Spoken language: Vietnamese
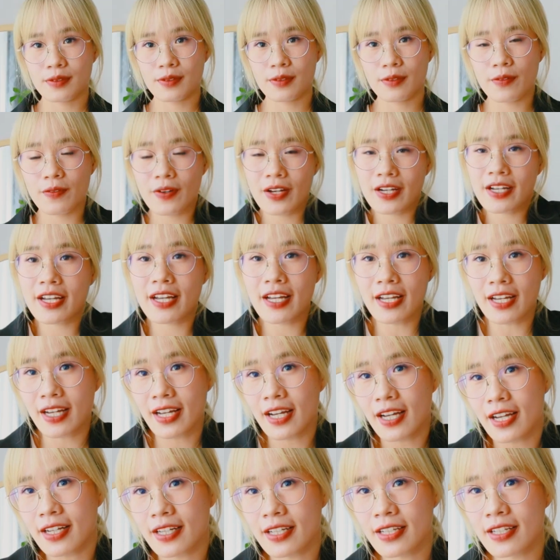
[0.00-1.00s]
và kể
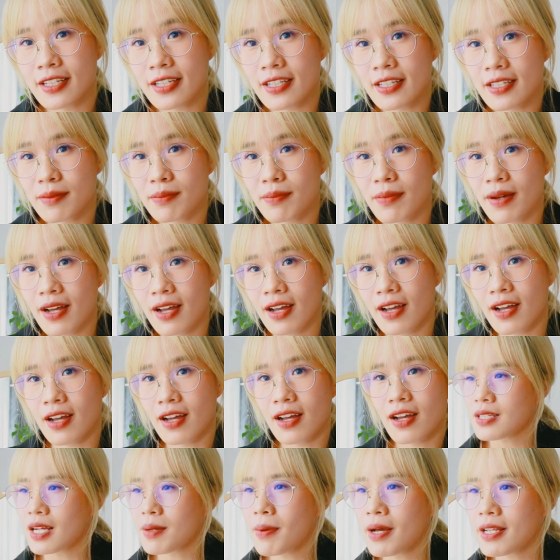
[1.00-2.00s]
cả khi
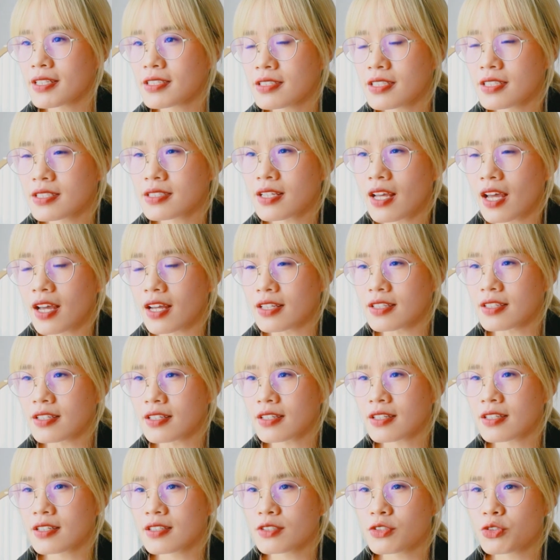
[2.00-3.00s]
mà các bạn chia sẻ
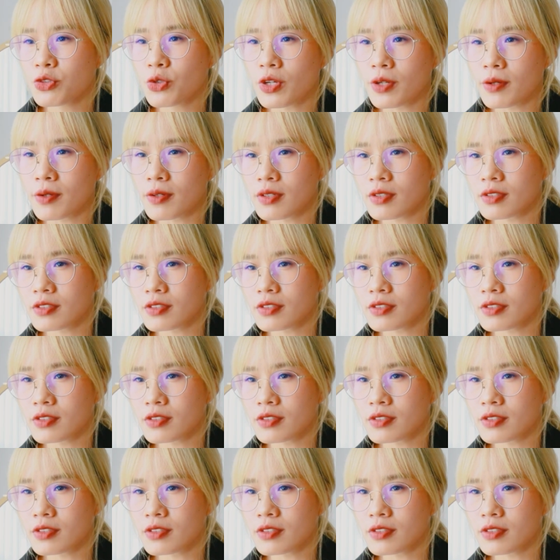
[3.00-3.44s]
những cái chuyện